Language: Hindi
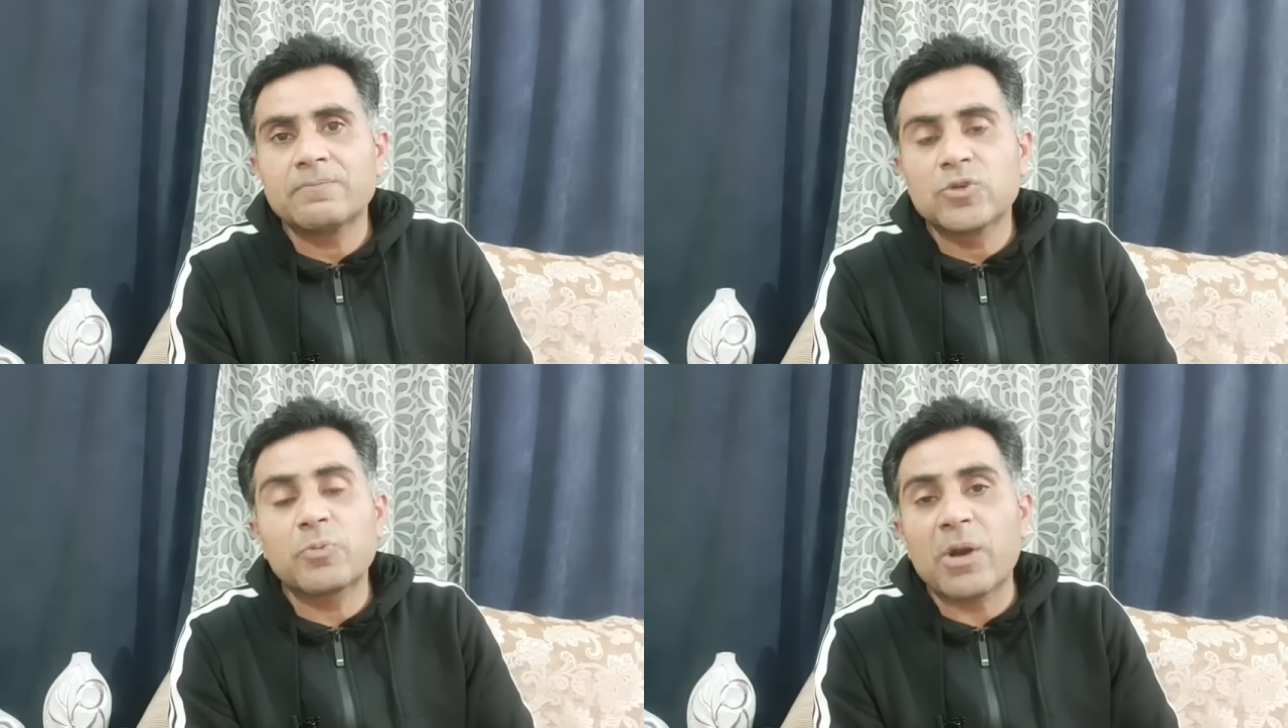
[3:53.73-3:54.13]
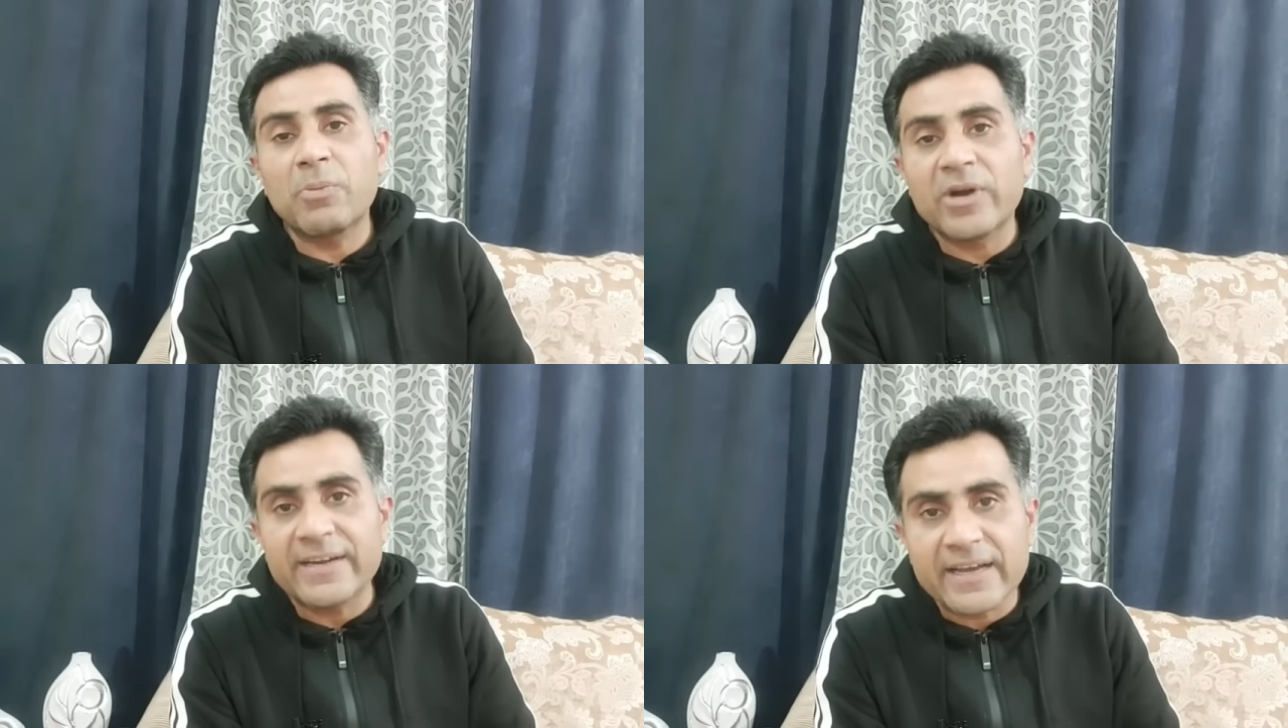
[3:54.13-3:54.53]
जो
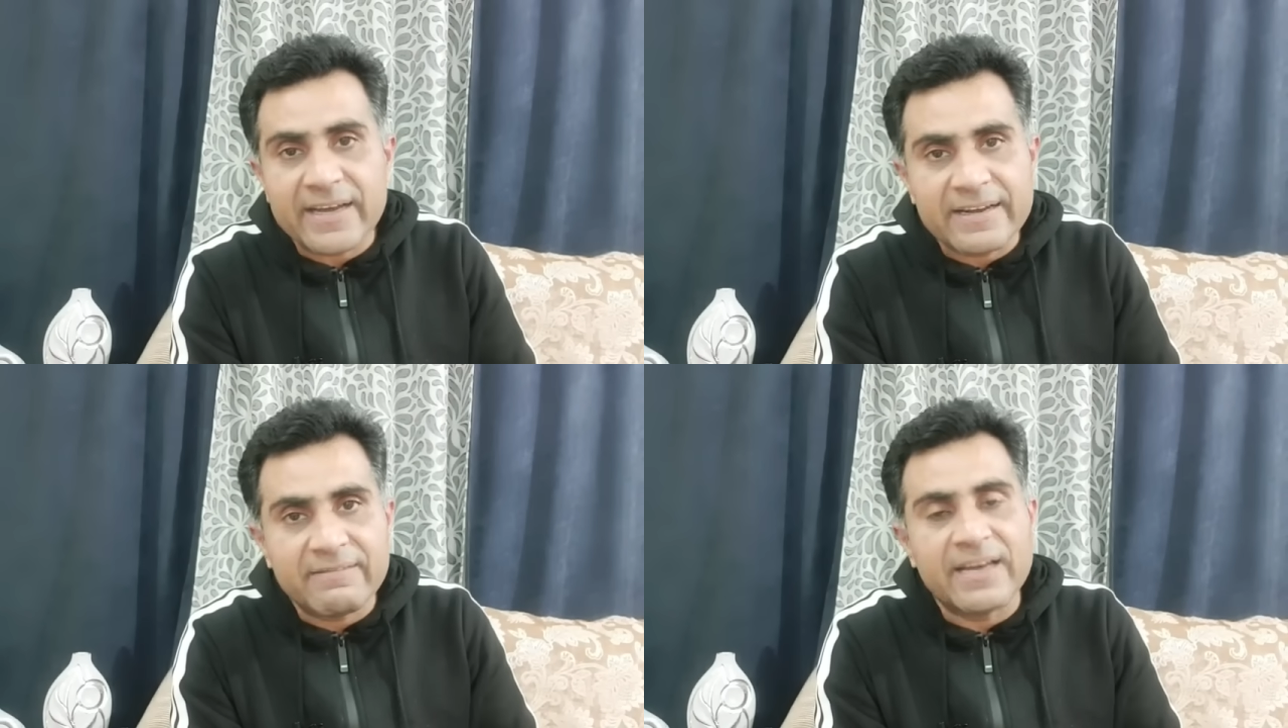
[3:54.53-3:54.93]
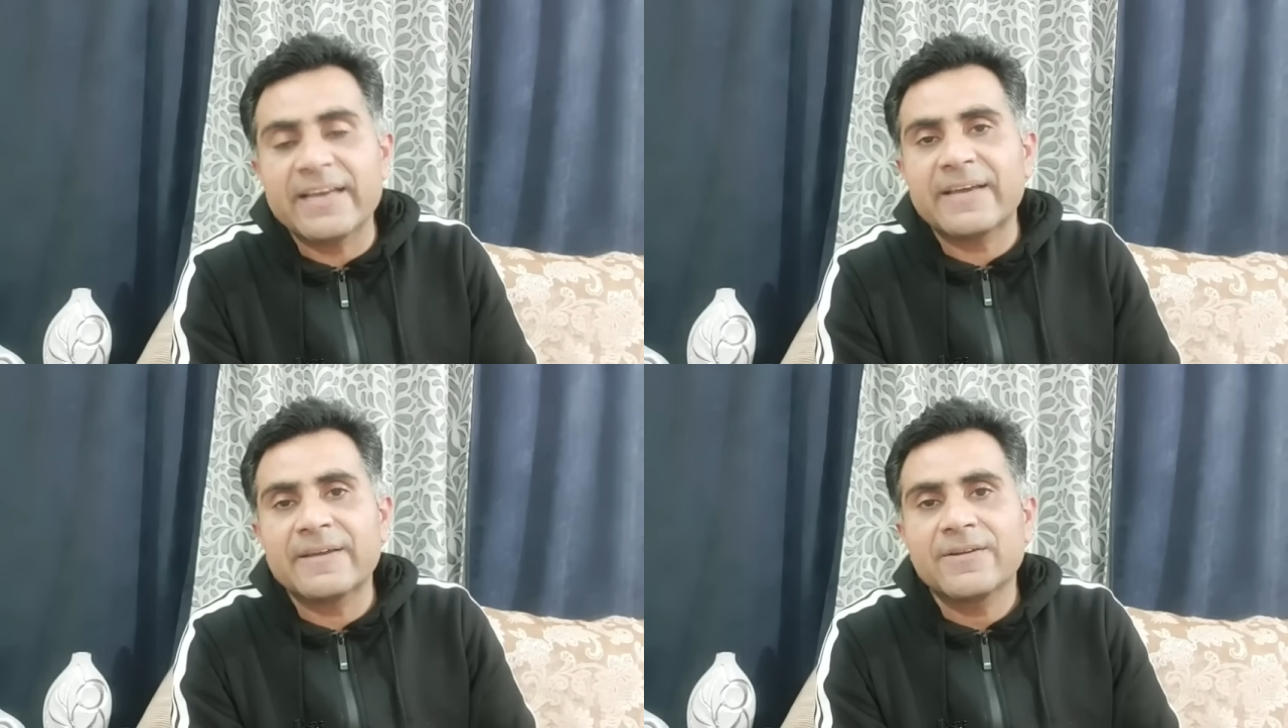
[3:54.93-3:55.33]
प्रोपोगंडा करने वाले
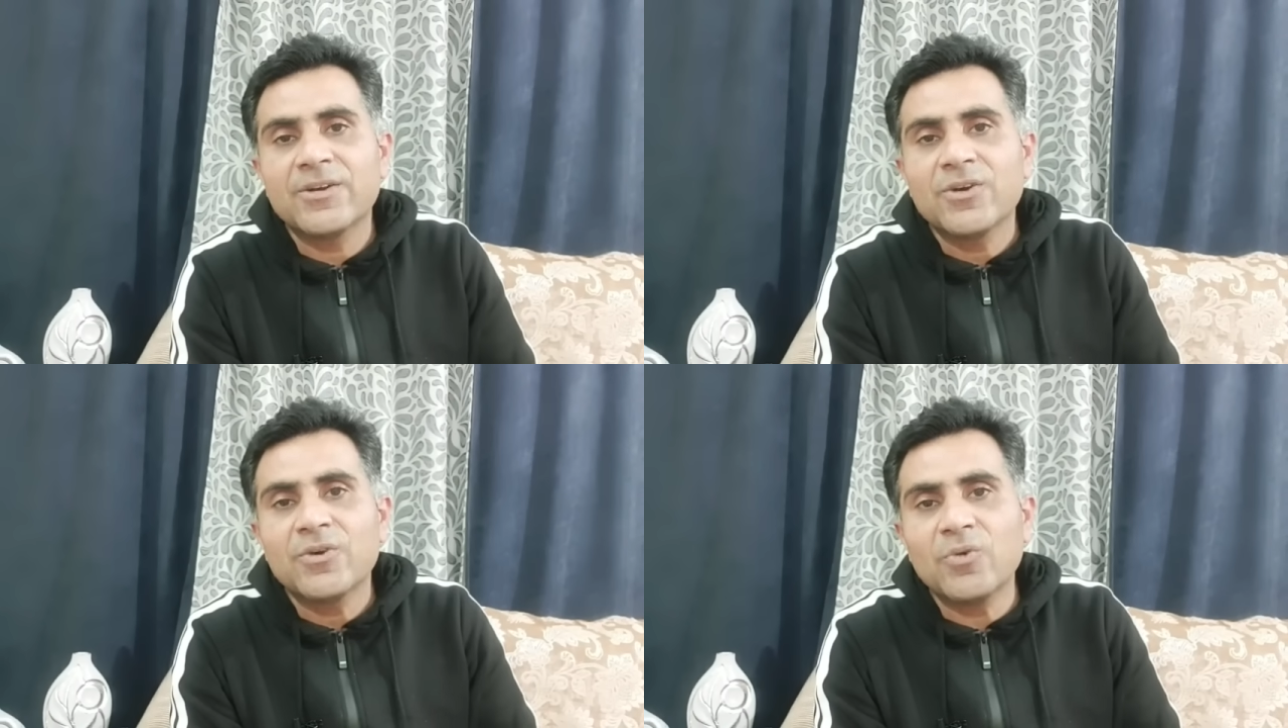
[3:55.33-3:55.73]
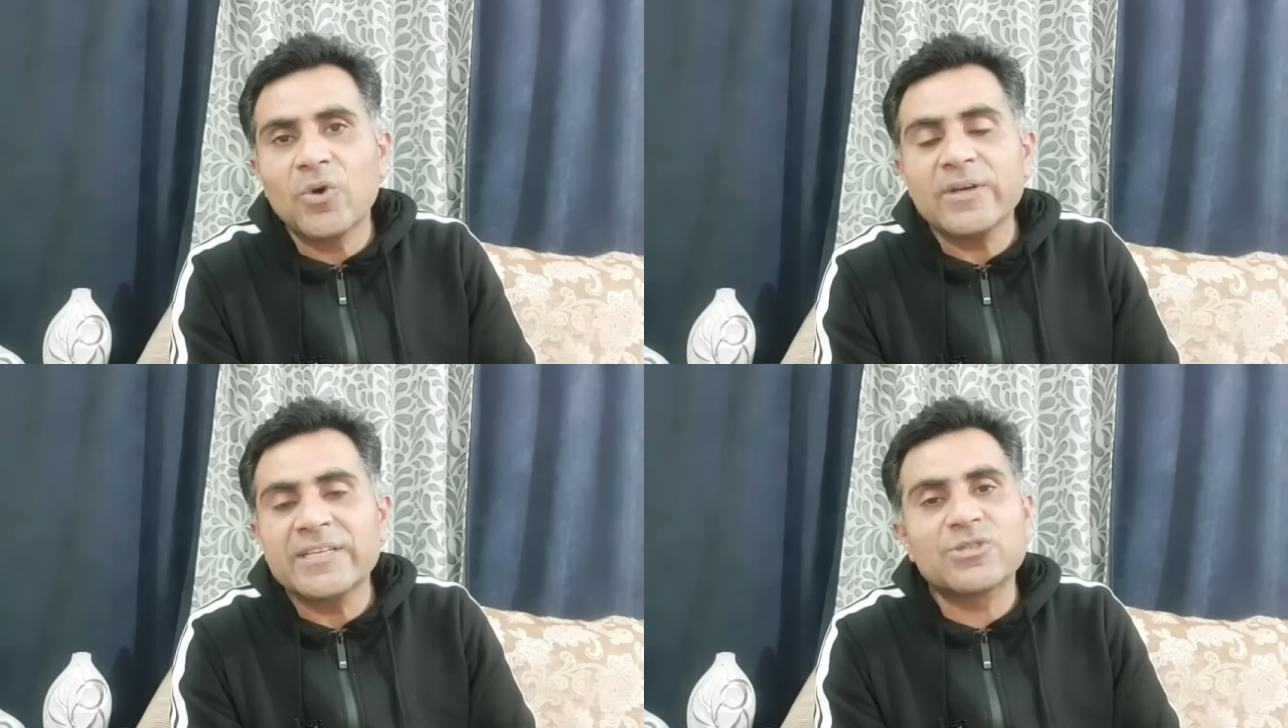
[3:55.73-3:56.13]
हैं
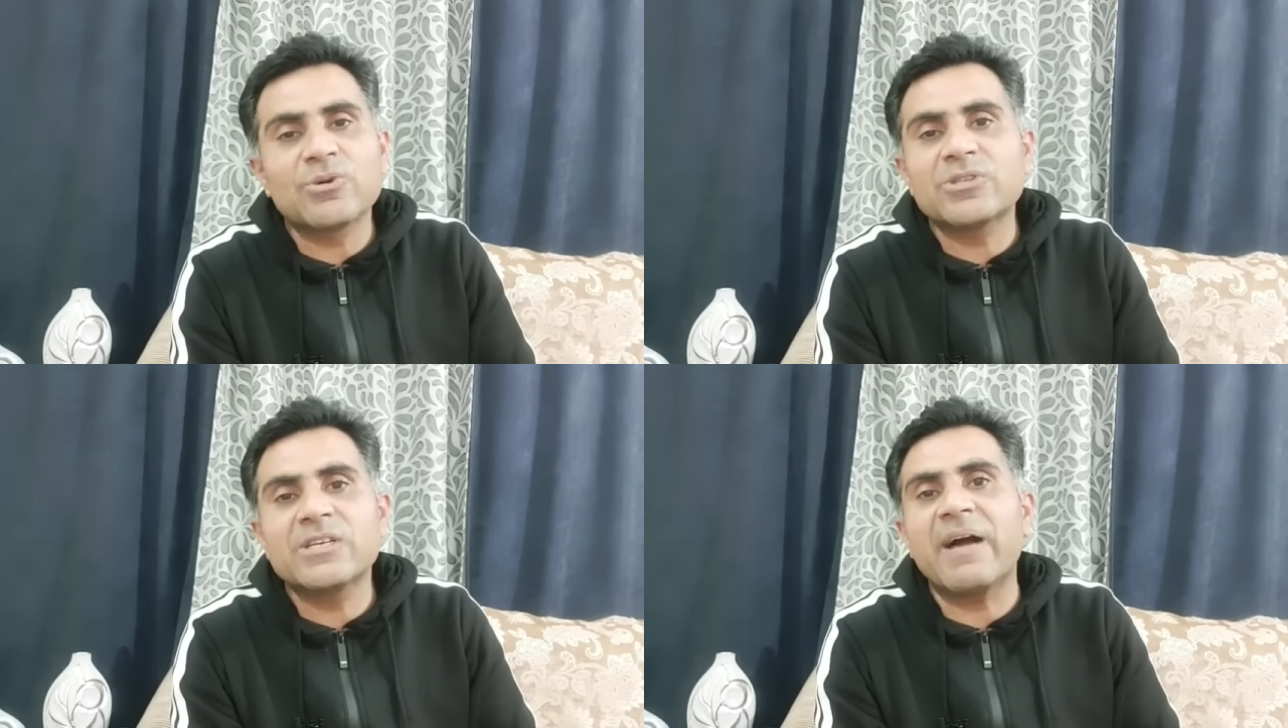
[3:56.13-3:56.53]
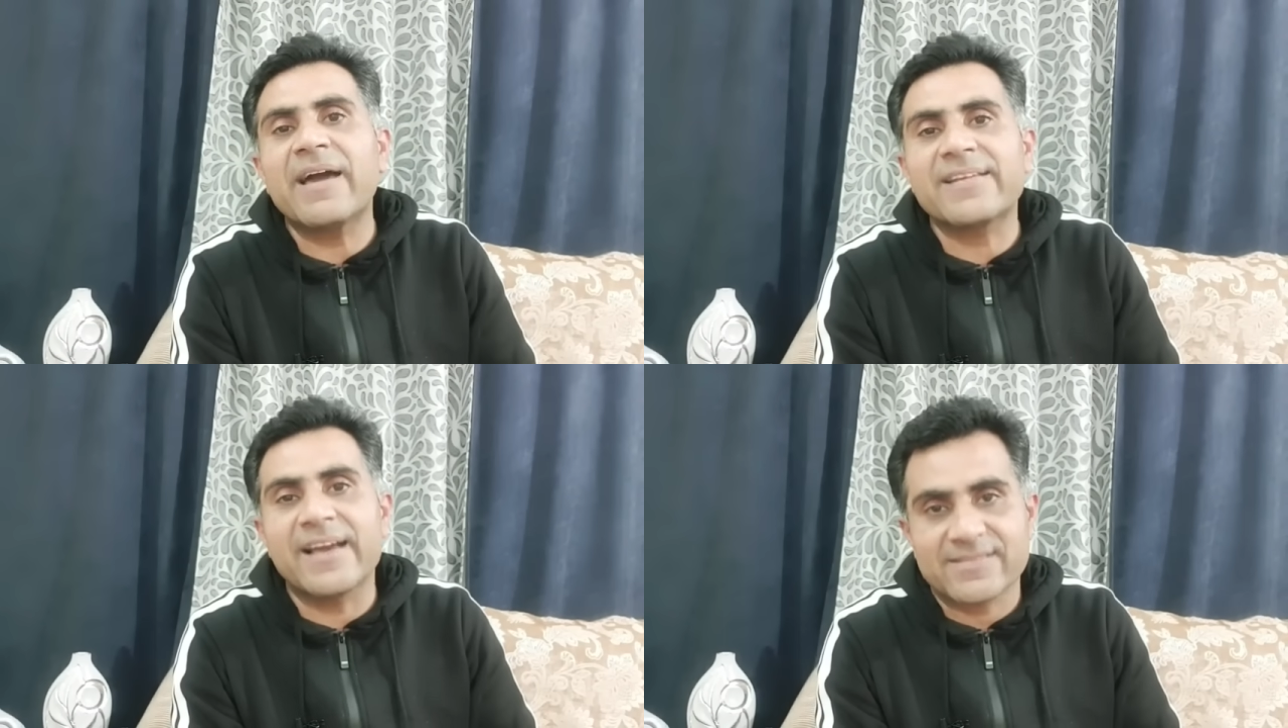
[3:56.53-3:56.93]
वो इस सोच से
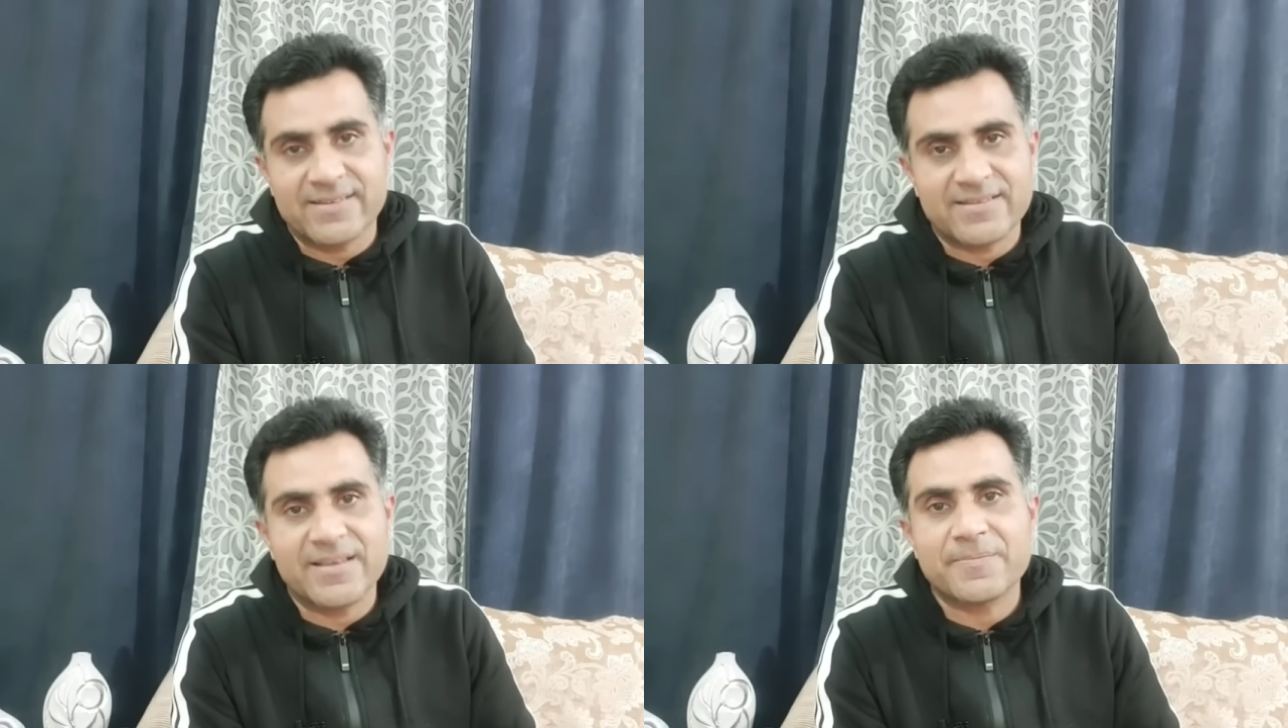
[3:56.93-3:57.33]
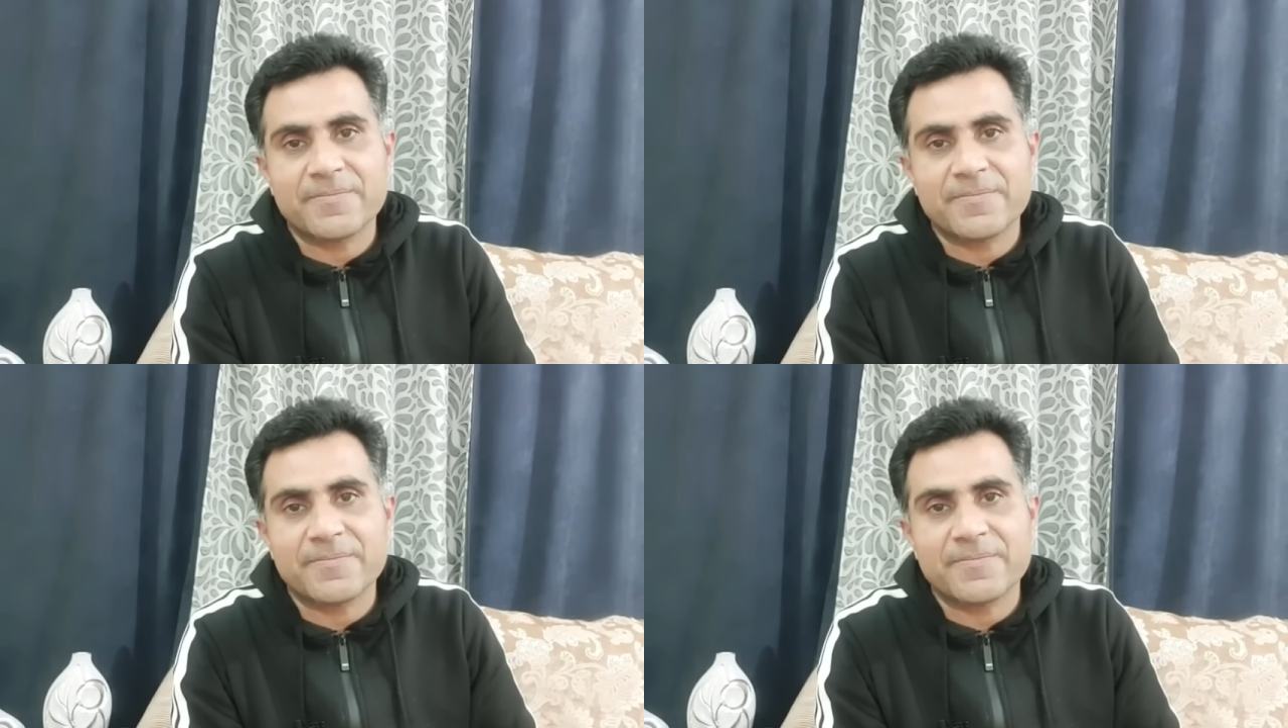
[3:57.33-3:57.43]
बाहर नहीं आ सकते